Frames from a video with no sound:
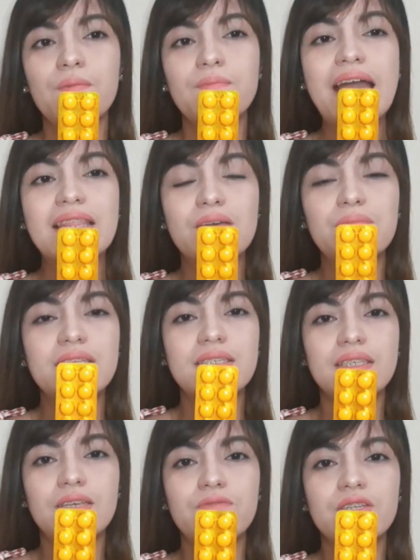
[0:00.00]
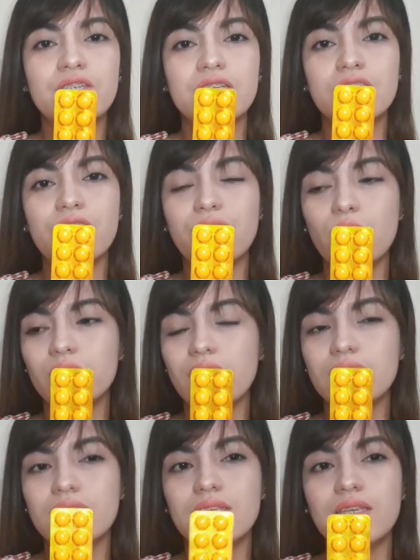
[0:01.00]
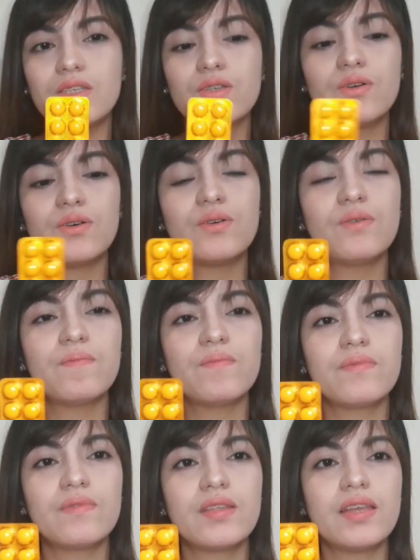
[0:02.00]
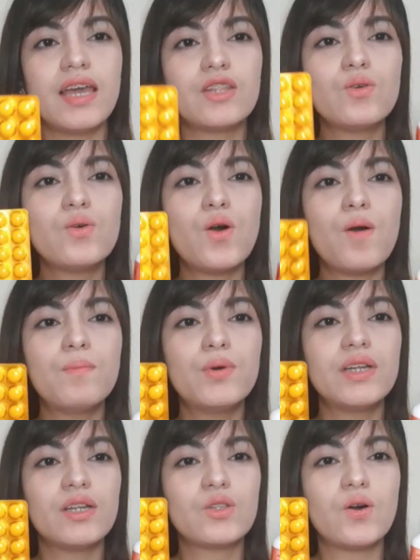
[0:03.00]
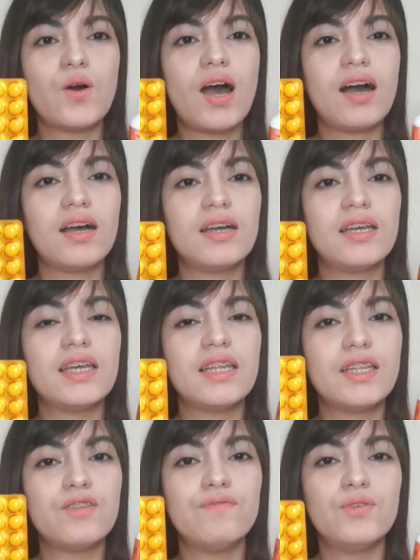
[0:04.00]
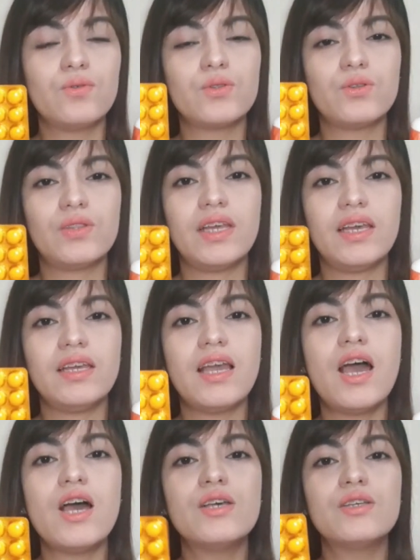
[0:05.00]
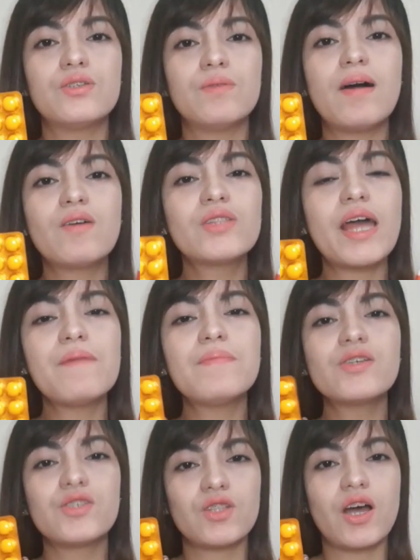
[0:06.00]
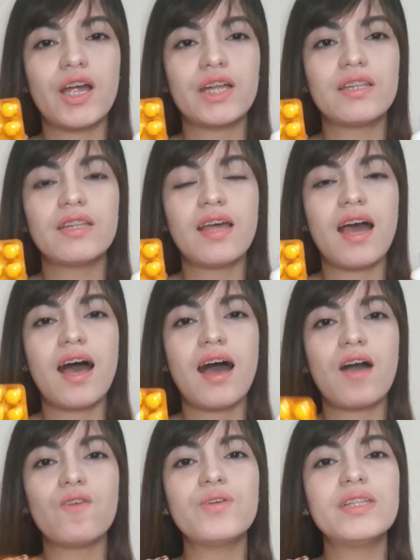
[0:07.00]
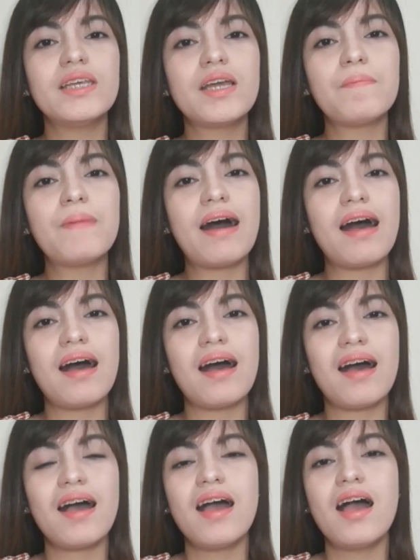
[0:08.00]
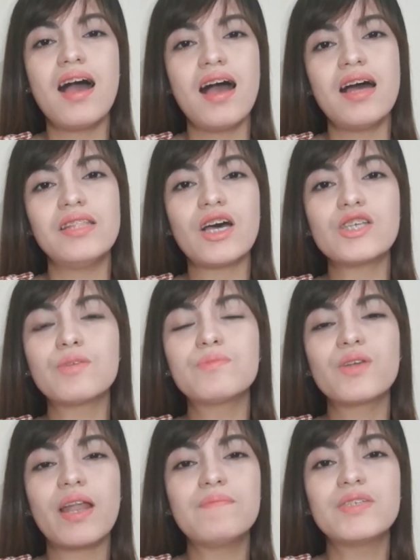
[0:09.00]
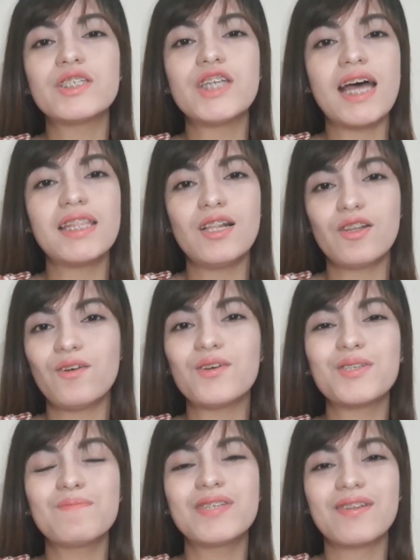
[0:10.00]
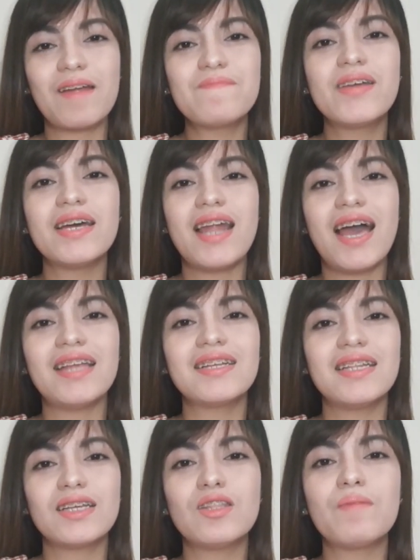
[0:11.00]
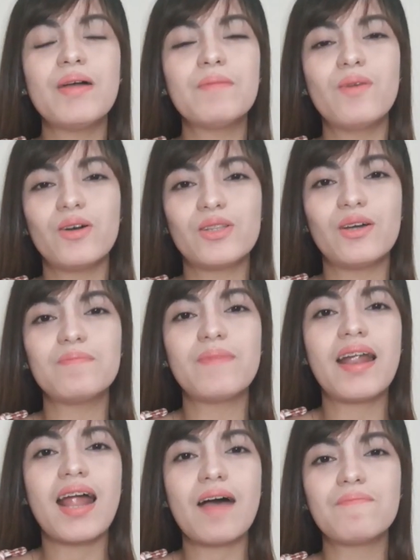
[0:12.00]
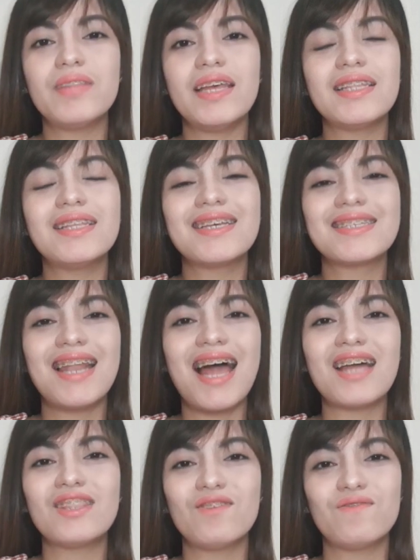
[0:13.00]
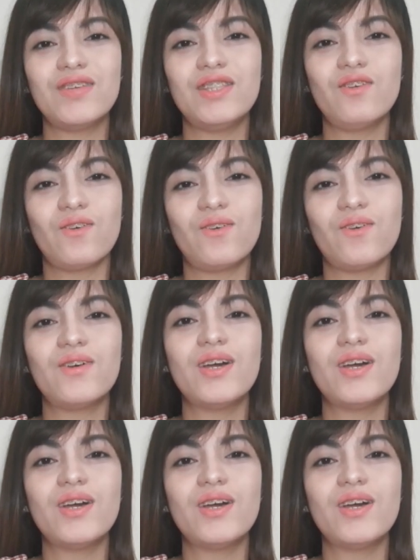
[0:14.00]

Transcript: Vitamin C, which is the potency. So, itong combo na to ang i-review ko today. So, bago tayo mag-start, uh, kung hindi ka pa nakasubscribe sa channel ko, subscribe ka na and click the bell button para updated ka sa lahat ng video ko.